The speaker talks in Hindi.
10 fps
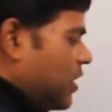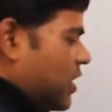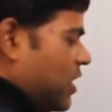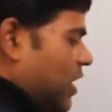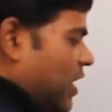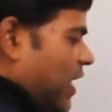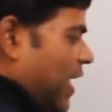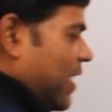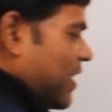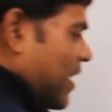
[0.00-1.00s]
इसलिए द
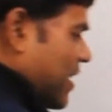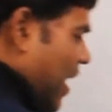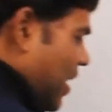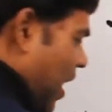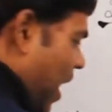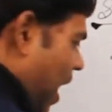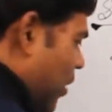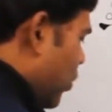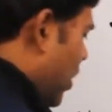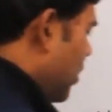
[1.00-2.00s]
कैट्स के साथ
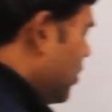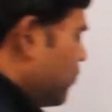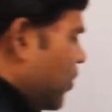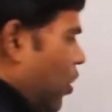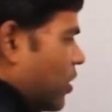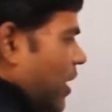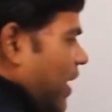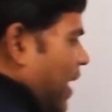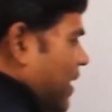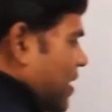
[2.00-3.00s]
आर होगा और द
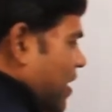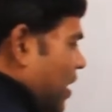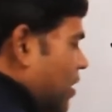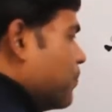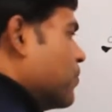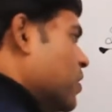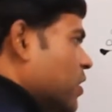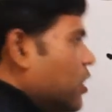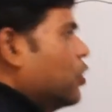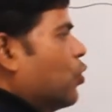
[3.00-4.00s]
कैट के साथ
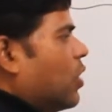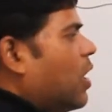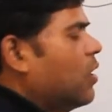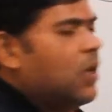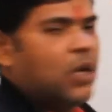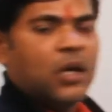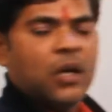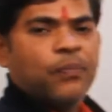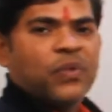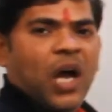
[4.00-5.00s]
ईज होगा
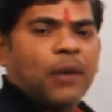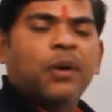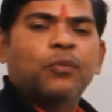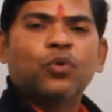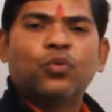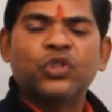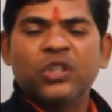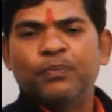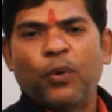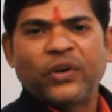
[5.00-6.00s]
अब हम लोग कुछ
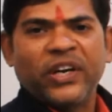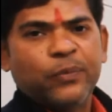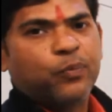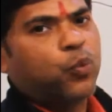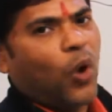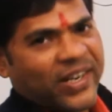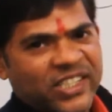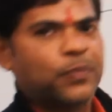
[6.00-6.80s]
इंपॉर्टेंट पॉइंट्स